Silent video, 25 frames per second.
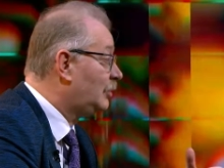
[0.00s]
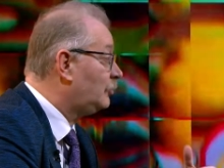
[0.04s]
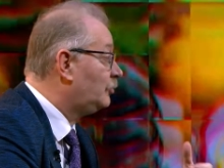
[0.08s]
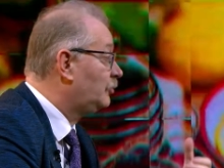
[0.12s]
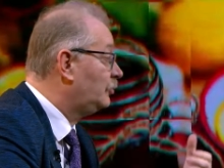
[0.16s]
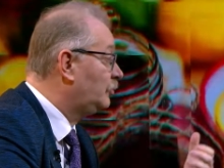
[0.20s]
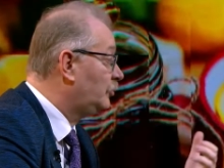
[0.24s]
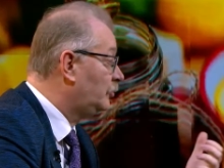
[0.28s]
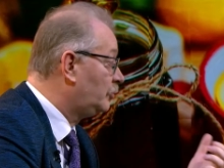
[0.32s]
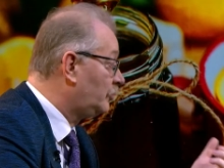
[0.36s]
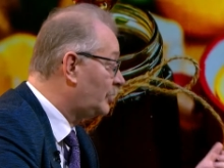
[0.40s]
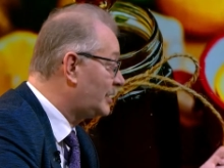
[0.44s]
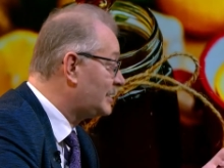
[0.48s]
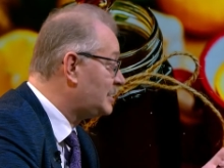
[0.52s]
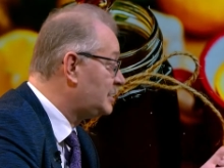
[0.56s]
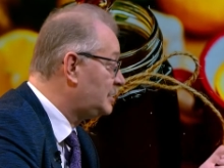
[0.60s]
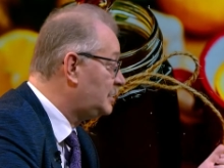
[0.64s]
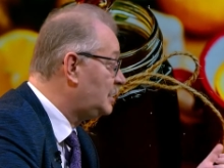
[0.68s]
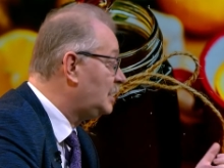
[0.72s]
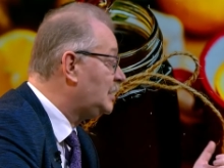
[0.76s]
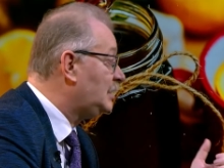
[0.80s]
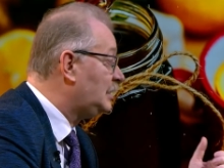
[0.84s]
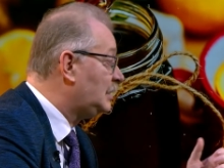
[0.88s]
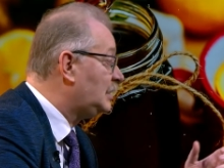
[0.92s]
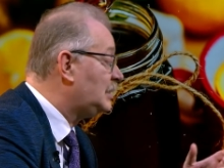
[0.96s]
у, у
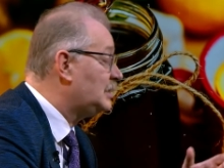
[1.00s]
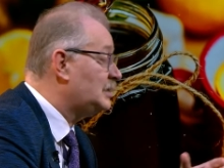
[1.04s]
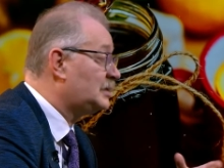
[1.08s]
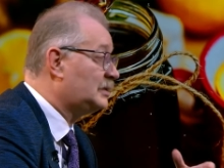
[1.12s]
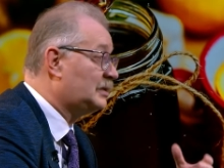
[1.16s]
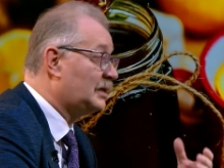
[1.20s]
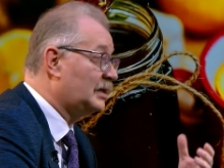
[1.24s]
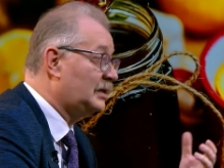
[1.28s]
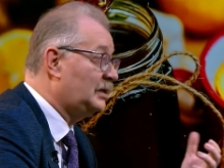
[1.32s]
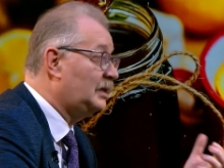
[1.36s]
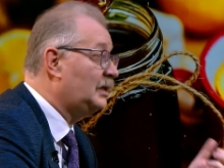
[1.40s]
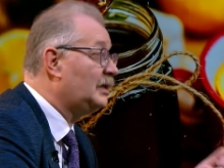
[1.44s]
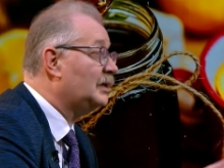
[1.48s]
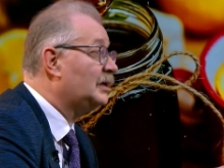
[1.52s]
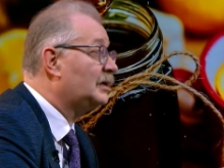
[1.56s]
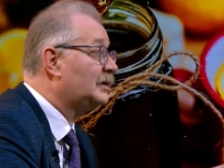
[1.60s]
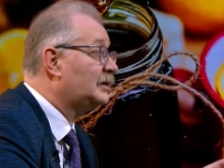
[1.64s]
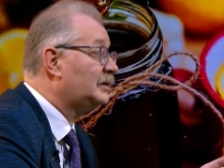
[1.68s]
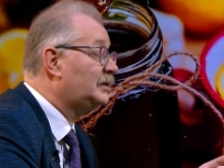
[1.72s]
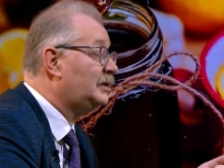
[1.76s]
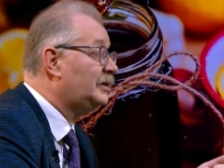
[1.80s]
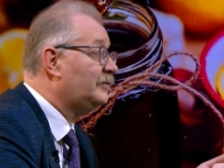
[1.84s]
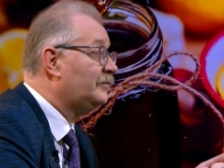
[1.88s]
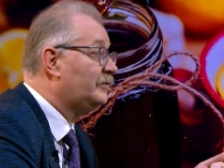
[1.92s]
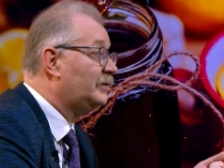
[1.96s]
растений есть такие
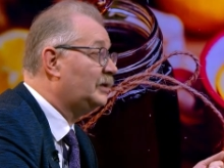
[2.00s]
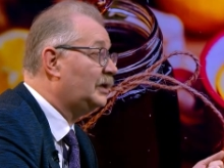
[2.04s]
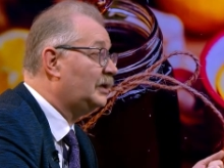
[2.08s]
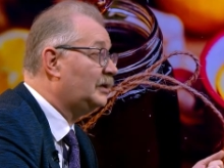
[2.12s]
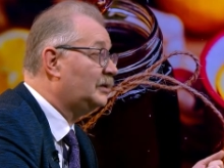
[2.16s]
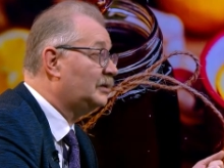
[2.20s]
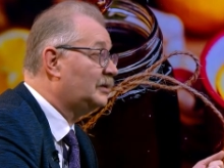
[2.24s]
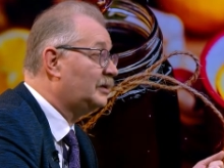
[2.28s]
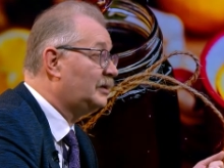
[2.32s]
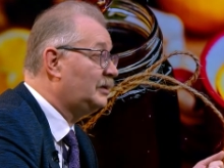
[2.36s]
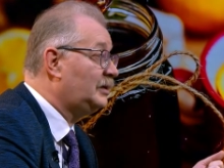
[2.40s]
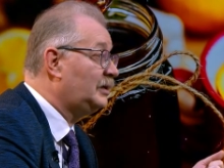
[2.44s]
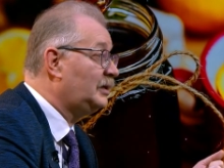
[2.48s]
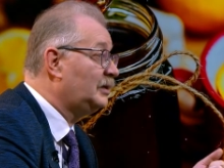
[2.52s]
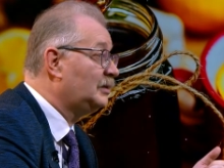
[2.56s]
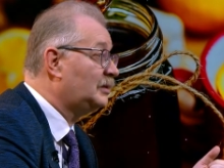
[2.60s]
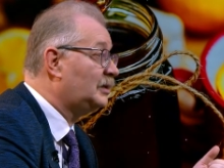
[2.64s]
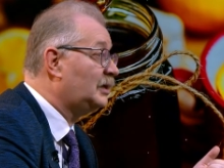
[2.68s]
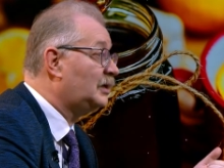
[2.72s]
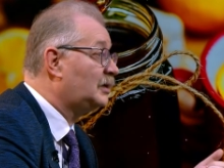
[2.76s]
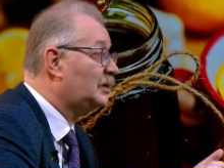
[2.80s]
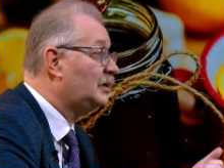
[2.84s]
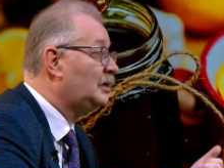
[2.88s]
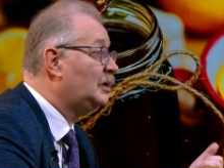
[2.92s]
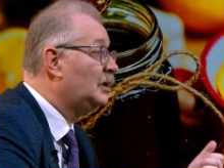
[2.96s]
активные
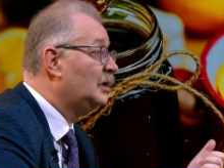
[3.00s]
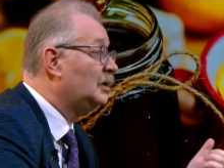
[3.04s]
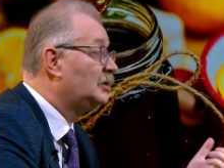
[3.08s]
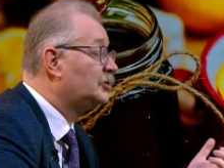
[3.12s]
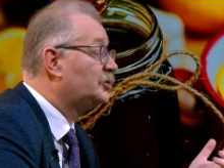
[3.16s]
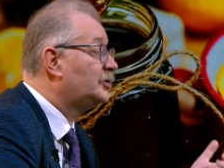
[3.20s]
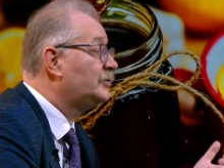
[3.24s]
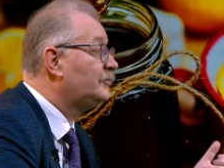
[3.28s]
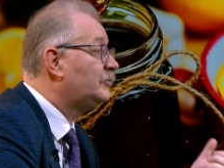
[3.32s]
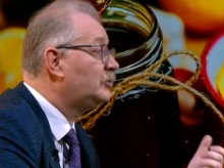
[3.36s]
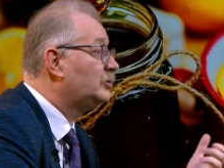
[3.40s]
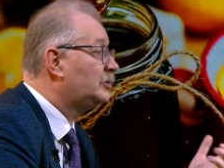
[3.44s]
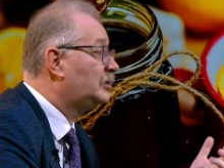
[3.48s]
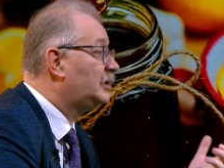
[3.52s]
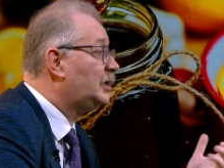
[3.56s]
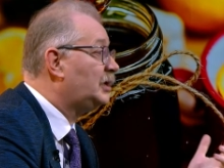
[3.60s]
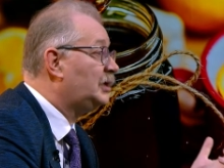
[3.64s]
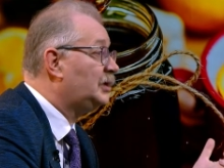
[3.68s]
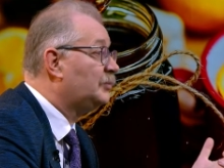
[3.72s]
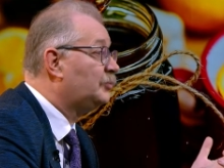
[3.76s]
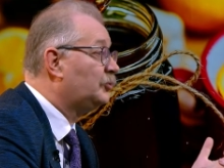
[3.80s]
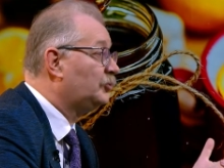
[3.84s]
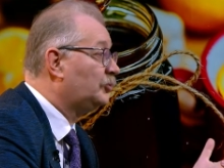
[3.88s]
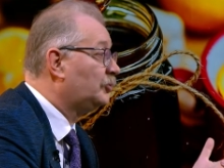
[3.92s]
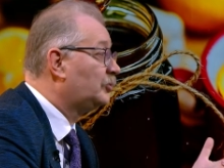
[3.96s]
ингредиенты, их и животные
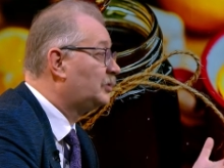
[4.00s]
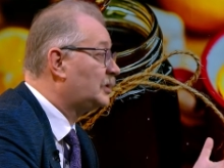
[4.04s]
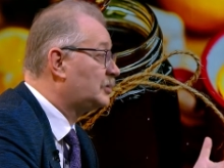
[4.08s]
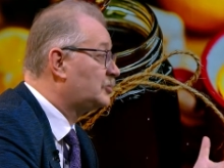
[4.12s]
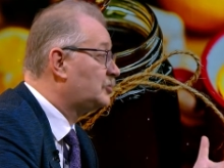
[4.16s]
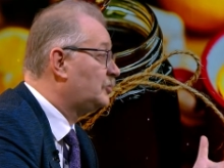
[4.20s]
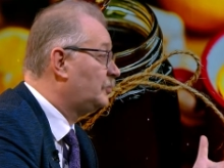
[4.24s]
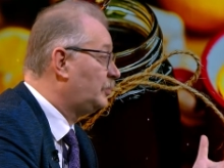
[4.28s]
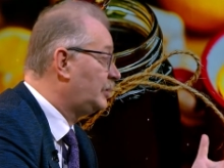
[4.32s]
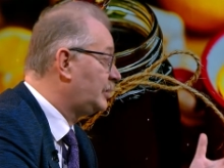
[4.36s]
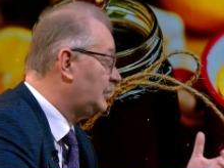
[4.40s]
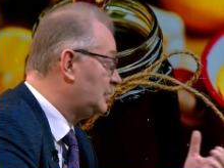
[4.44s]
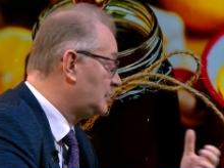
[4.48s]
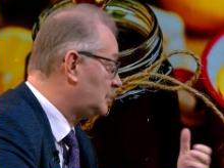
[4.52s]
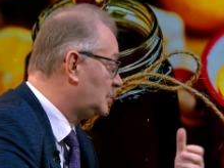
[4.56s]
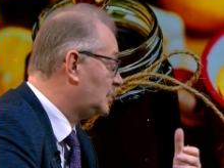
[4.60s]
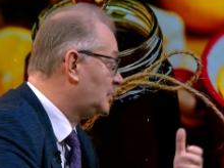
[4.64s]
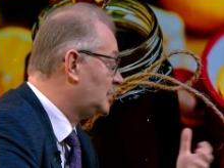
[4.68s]
не будут особо есть.